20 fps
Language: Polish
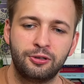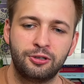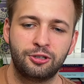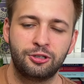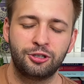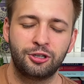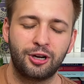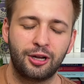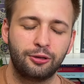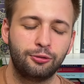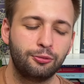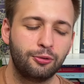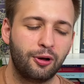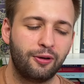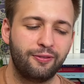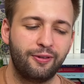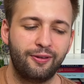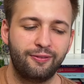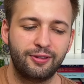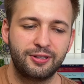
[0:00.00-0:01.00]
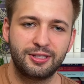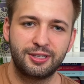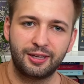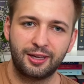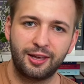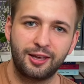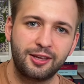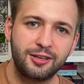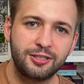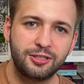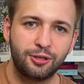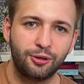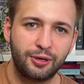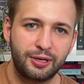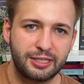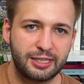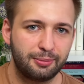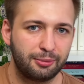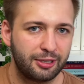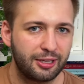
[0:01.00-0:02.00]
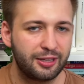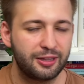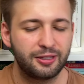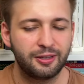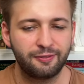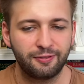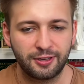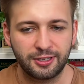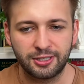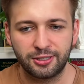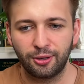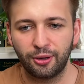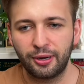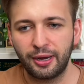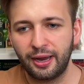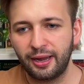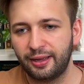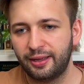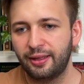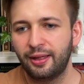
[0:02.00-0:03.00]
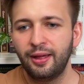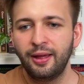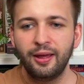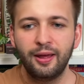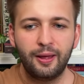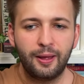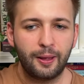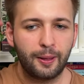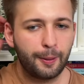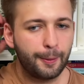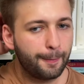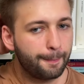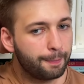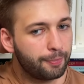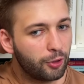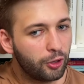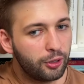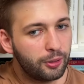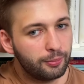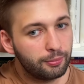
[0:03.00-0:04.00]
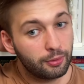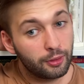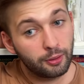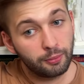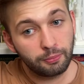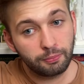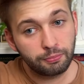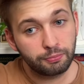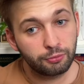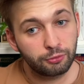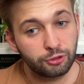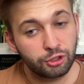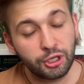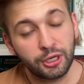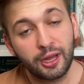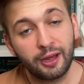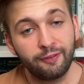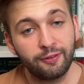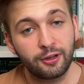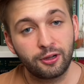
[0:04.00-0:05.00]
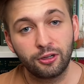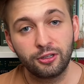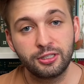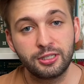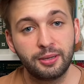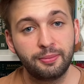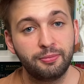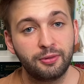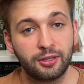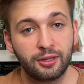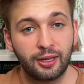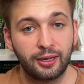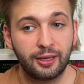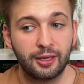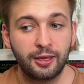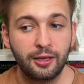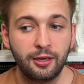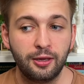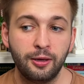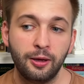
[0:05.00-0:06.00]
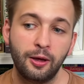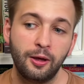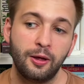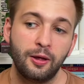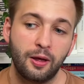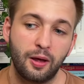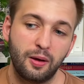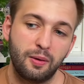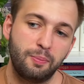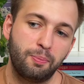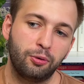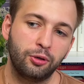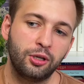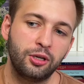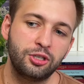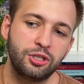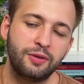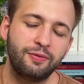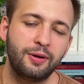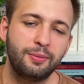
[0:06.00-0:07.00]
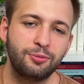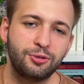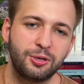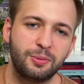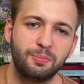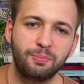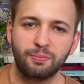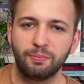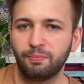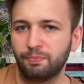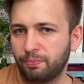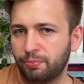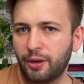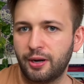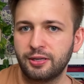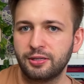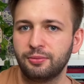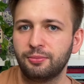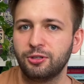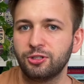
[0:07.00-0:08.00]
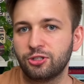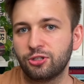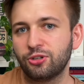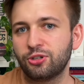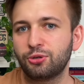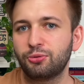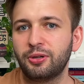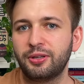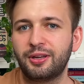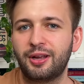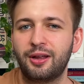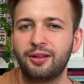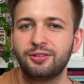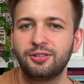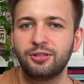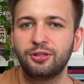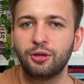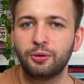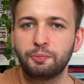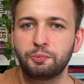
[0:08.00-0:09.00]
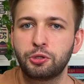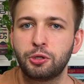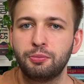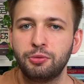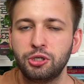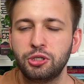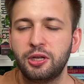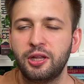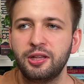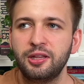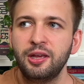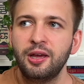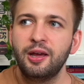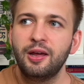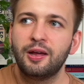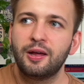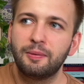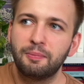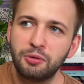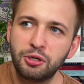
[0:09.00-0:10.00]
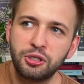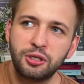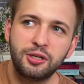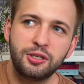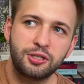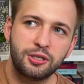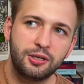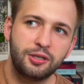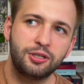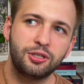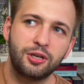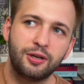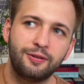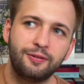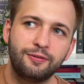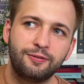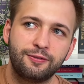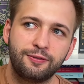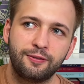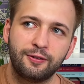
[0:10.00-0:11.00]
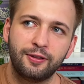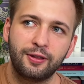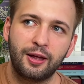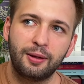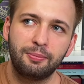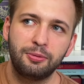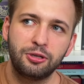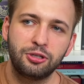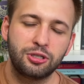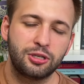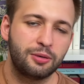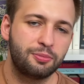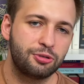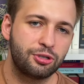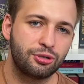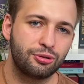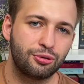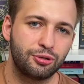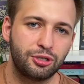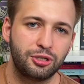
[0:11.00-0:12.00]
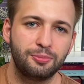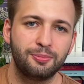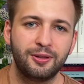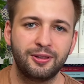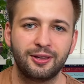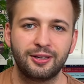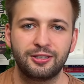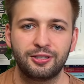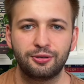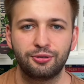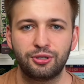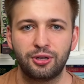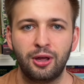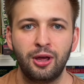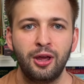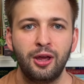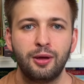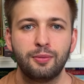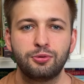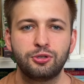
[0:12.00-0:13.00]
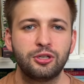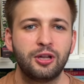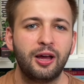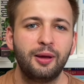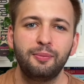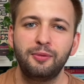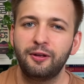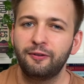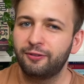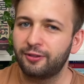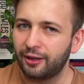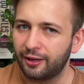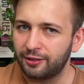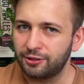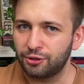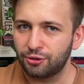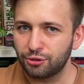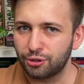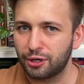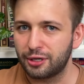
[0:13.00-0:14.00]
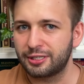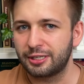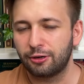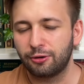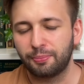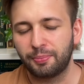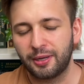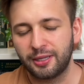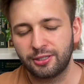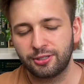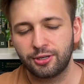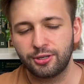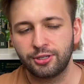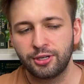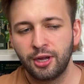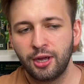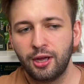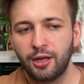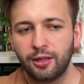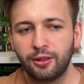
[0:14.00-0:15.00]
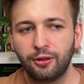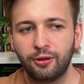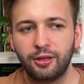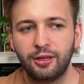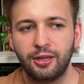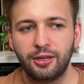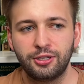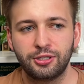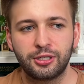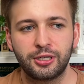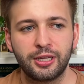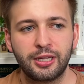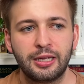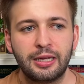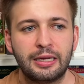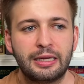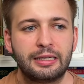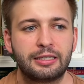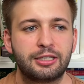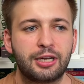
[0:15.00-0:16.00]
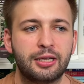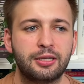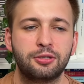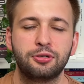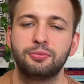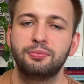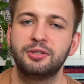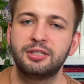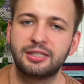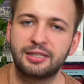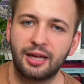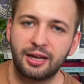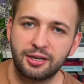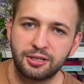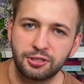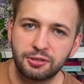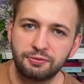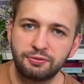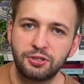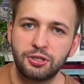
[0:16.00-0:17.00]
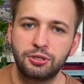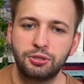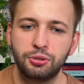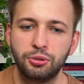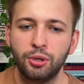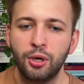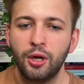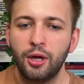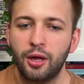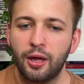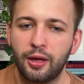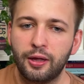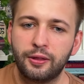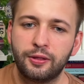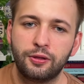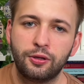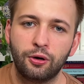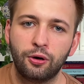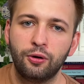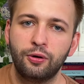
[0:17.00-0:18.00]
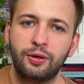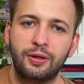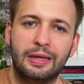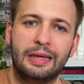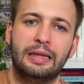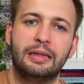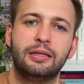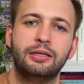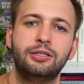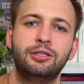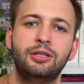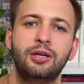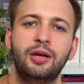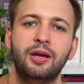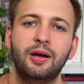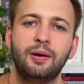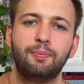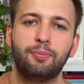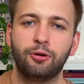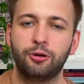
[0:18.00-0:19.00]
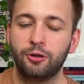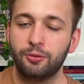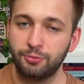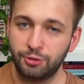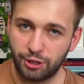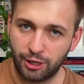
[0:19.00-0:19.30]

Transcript: szkatułkowe, a więc takie historie zamknięte w historiach. E, no i ciekawy koncept, taki podejrzewam, że bardzo mocno skłaniający do przemyśleń. Myślę, że, że w najbliższej przyszłości będę chciał się przynajmniej w tę książkę zaopatrzyć. No i jeśli czasu mi starczy w życiu, to kiedyś po nią